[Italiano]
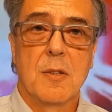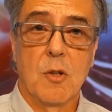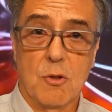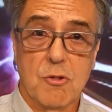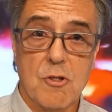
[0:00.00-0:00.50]

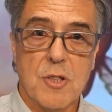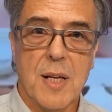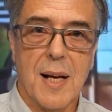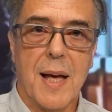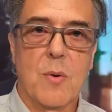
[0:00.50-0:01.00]
tossici
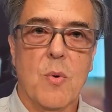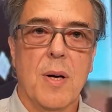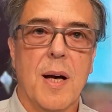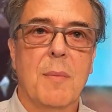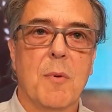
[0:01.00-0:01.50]

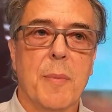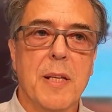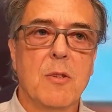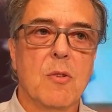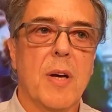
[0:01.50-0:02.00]
nell'acqua. Al
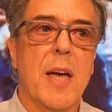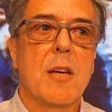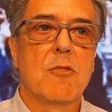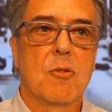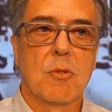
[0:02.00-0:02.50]
momento
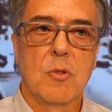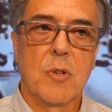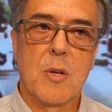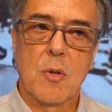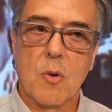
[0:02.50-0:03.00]
è so,
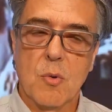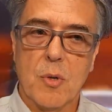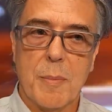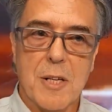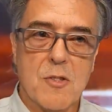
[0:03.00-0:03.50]
non è ancora
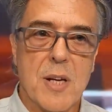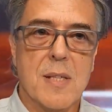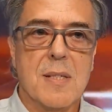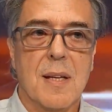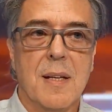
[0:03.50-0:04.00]

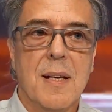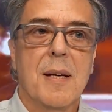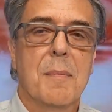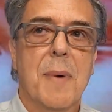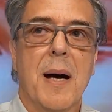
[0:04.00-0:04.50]
un'emergenza,
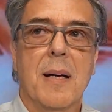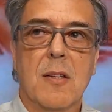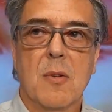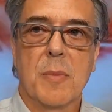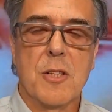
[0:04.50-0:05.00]
ma
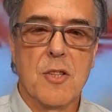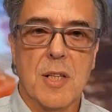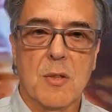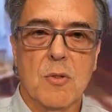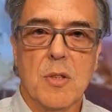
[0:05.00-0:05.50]
come
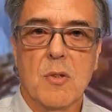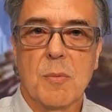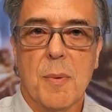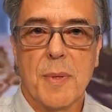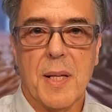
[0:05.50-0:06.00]
ricercatori noi
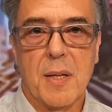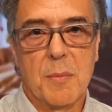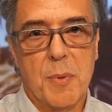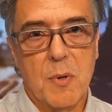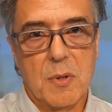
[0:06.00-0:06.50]
dobbiamo andare
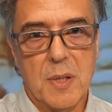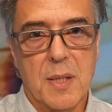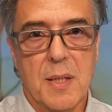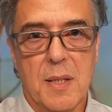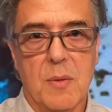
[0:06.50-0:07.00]
un po'
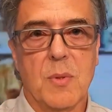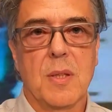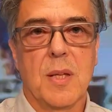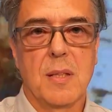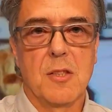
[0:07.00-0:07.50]
oltre e
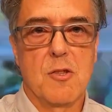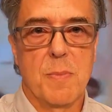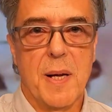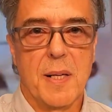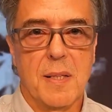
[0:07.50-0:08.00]
quindi anticipare i